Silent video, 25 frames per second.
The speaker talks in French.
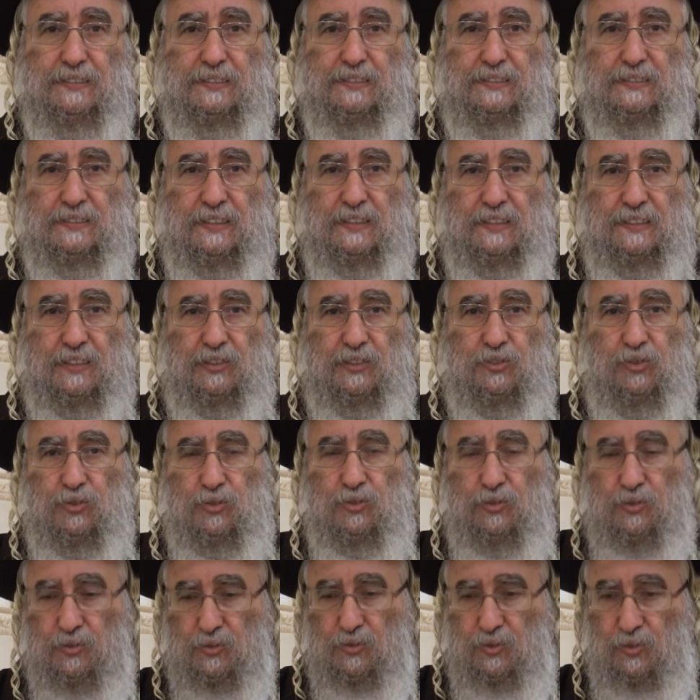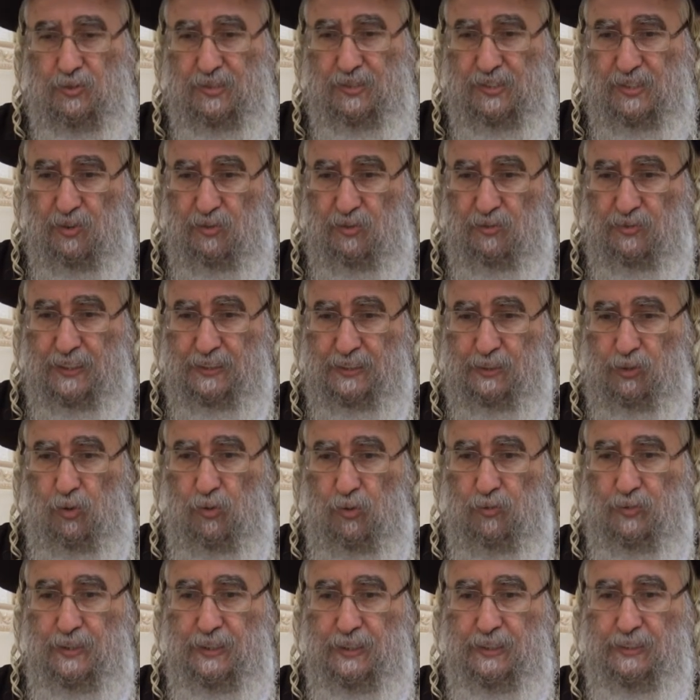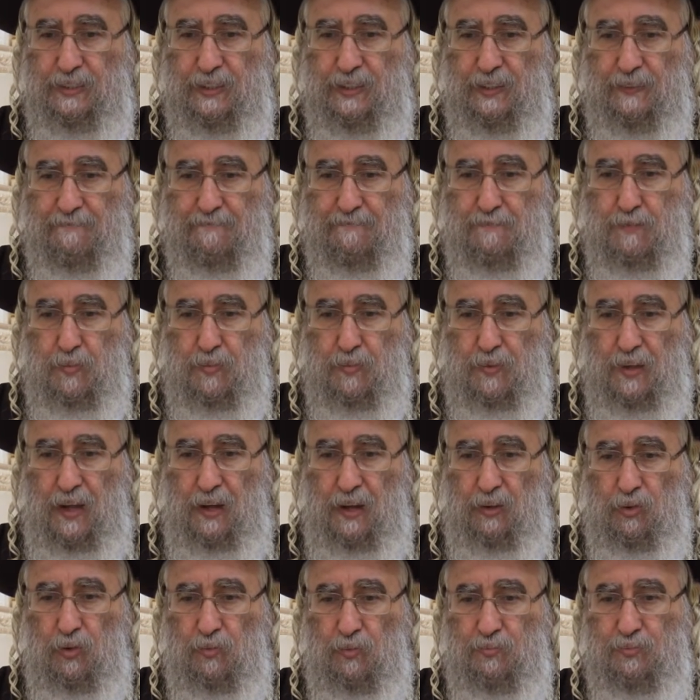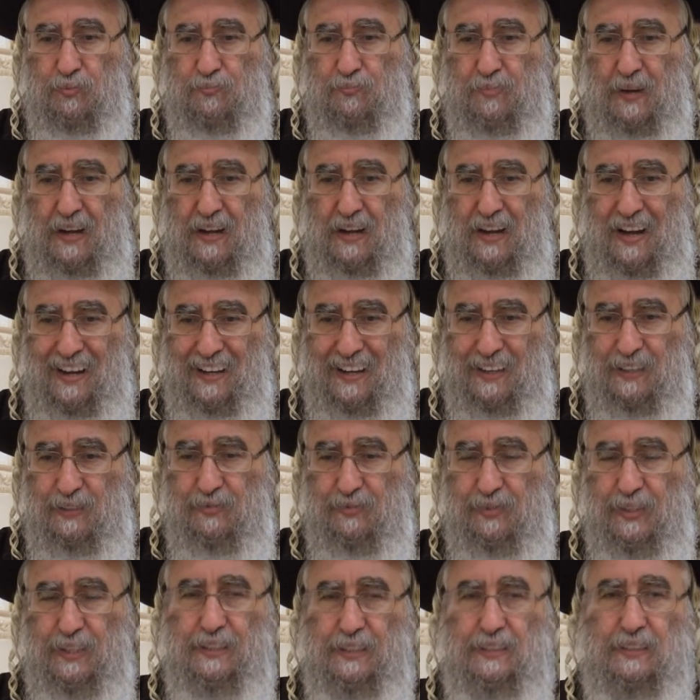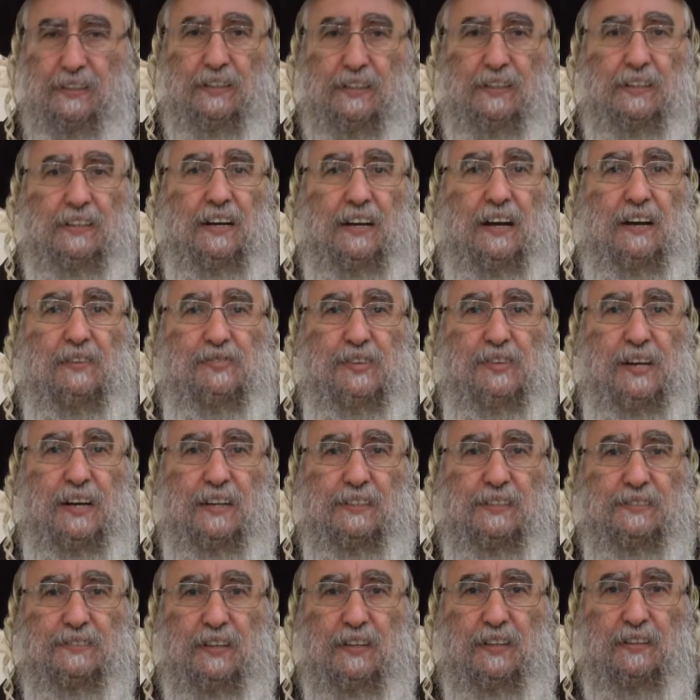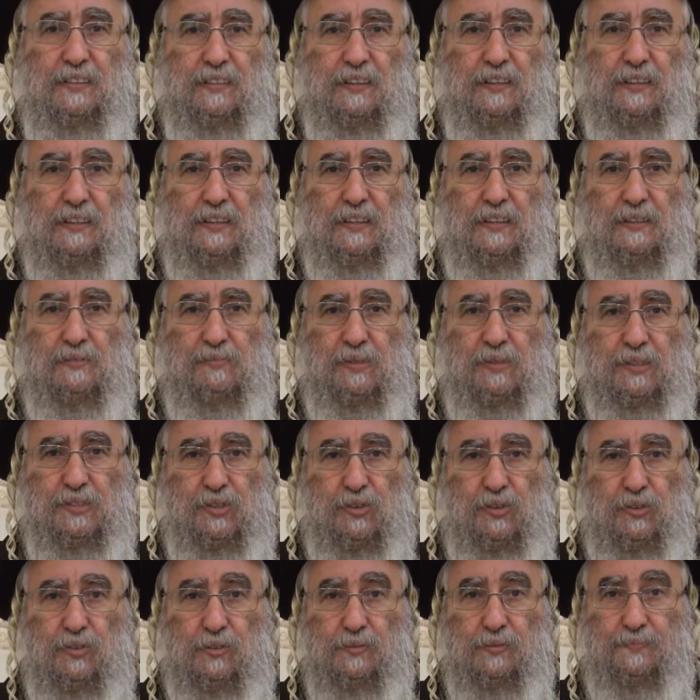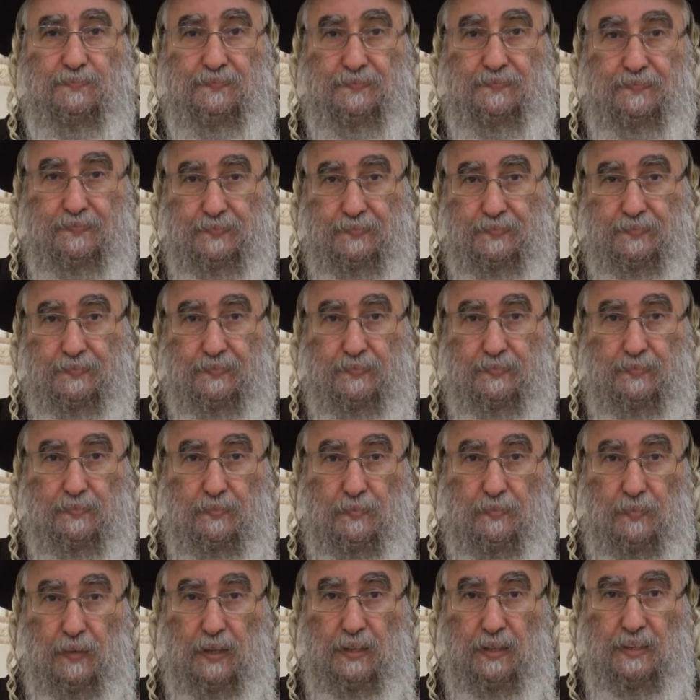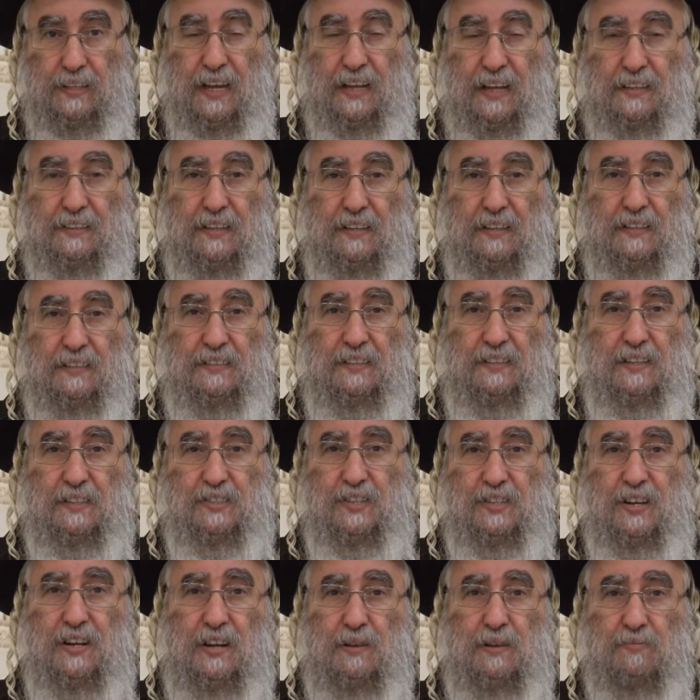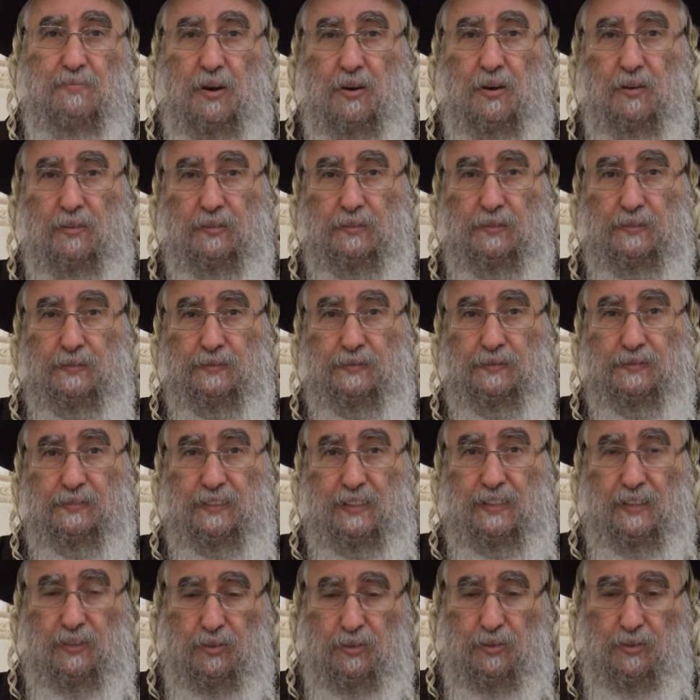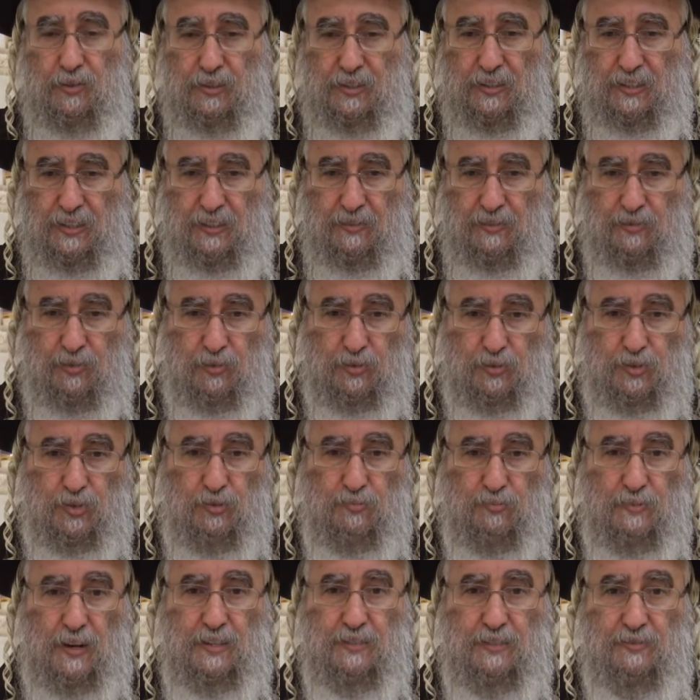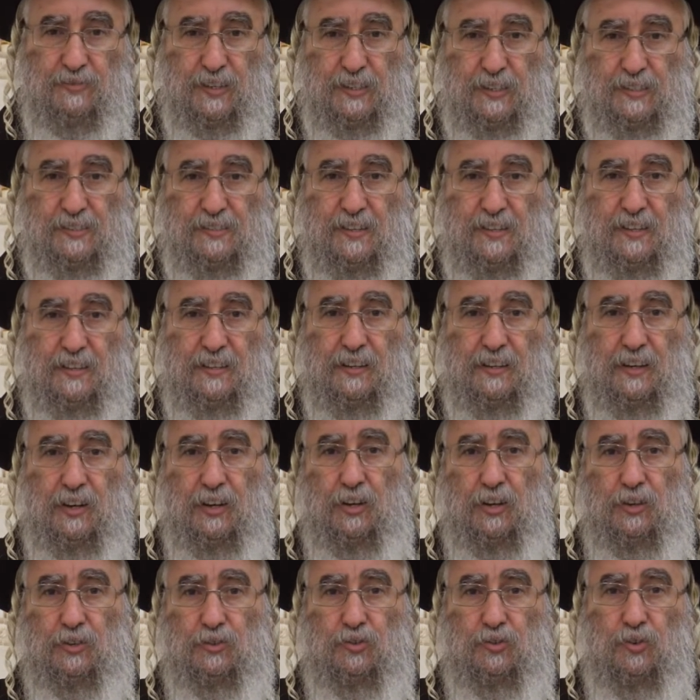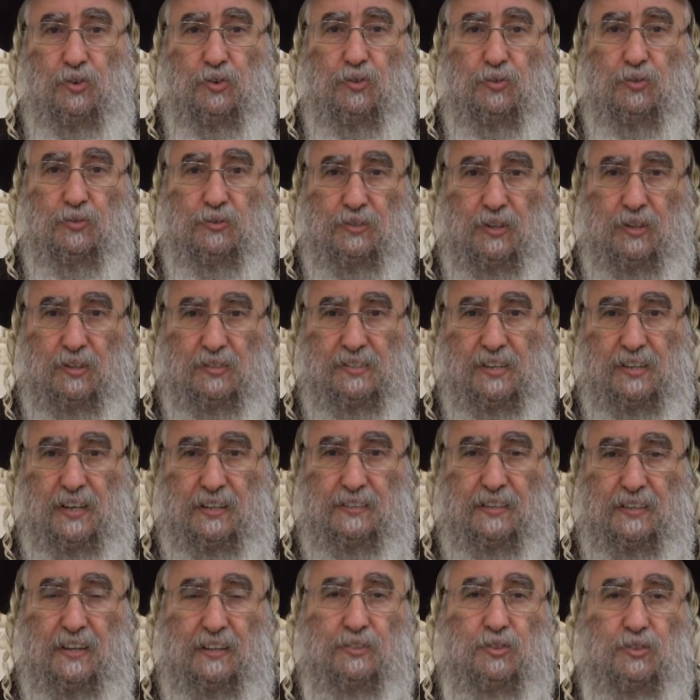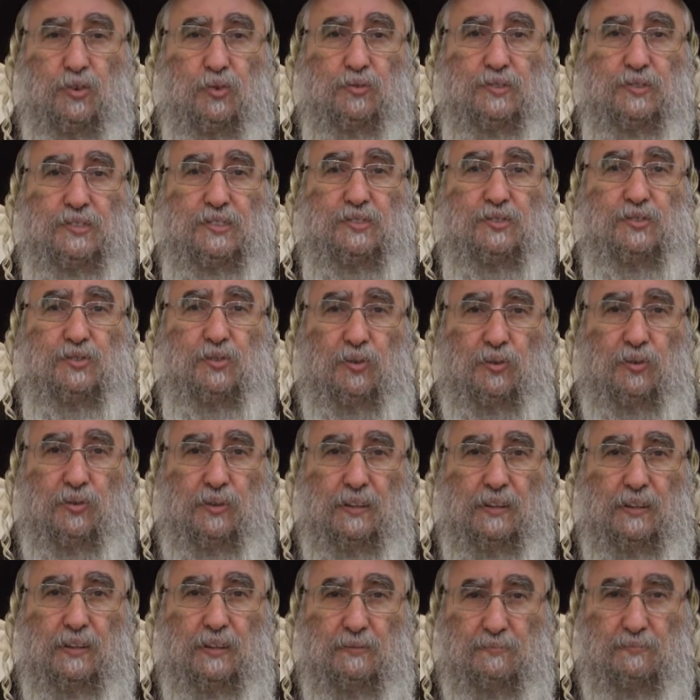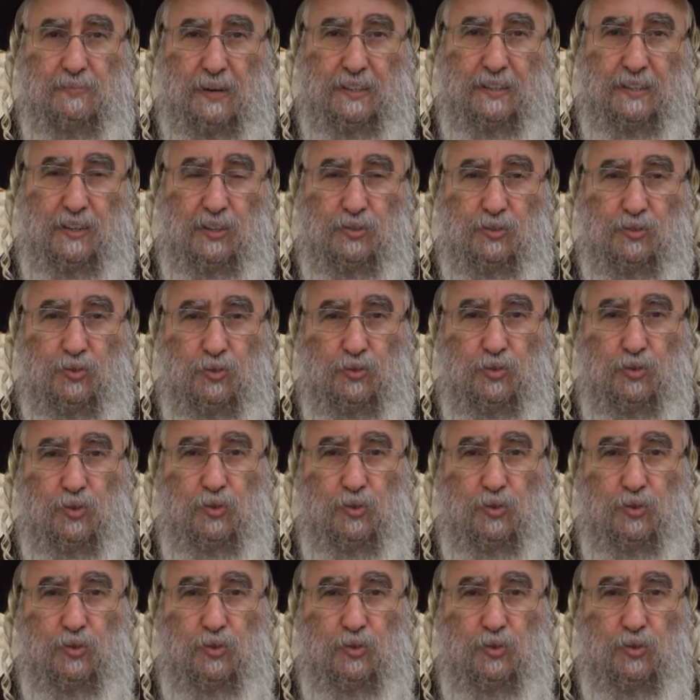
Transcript: C'est-à-dire que, si on va trop vite, alors on ne peut pas arriver à faire un tri parce qu'il y a des, éléments qui vont se manifester que dans certaines conditions, pas dans d'autres